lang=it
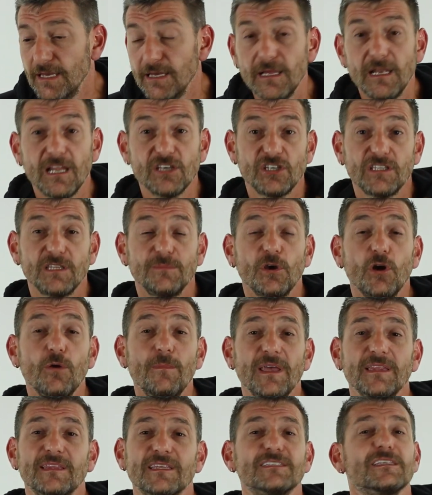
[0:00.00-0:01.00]
Lasciatemi
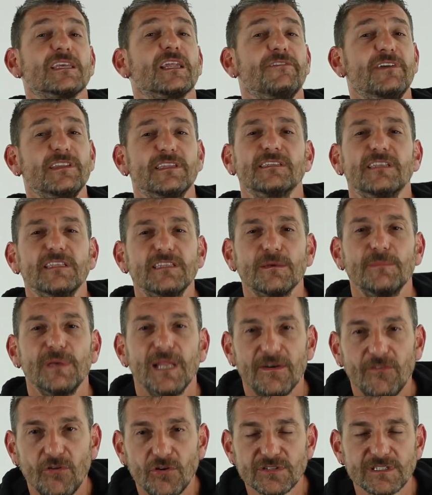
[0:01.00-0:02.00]
commenti, se ne avete ditemi
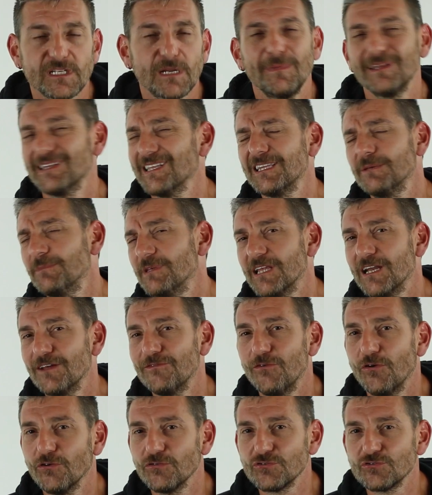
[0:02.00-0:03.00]
la vostra, mandatemi delle
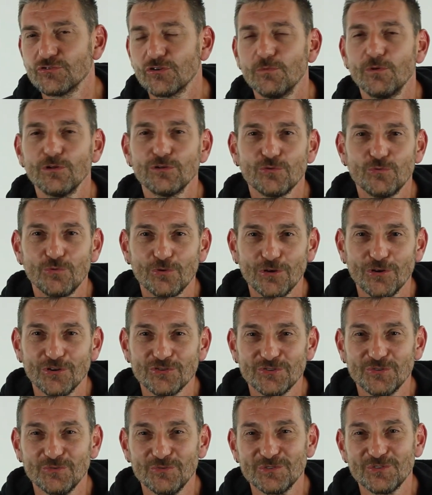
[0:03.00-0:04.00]
foto, sono molto
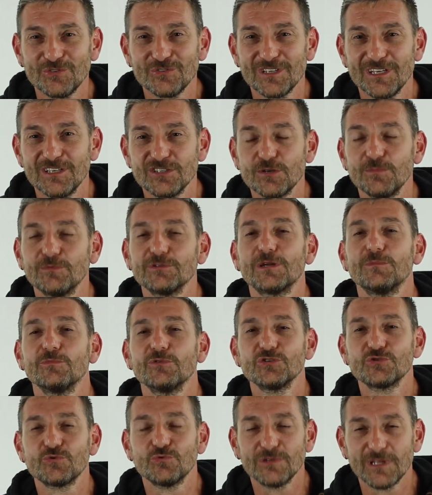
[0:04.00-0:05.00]
curioso in questo senso, potremmo
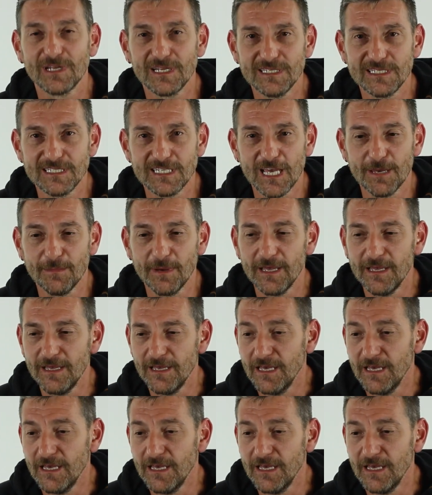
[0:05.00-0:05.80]
discuterle insieme.